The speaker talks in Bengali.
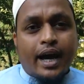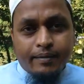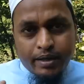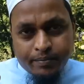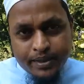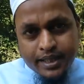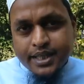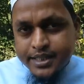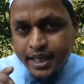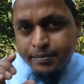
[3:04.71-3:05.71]
আমি আপনাদেরকে
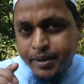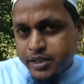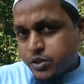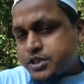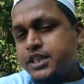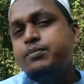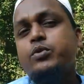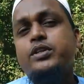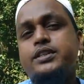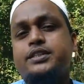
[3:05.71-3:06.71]
সেই ভেষজটি
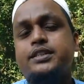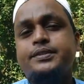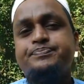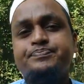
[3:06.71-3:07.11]
বলে দিচ্ছি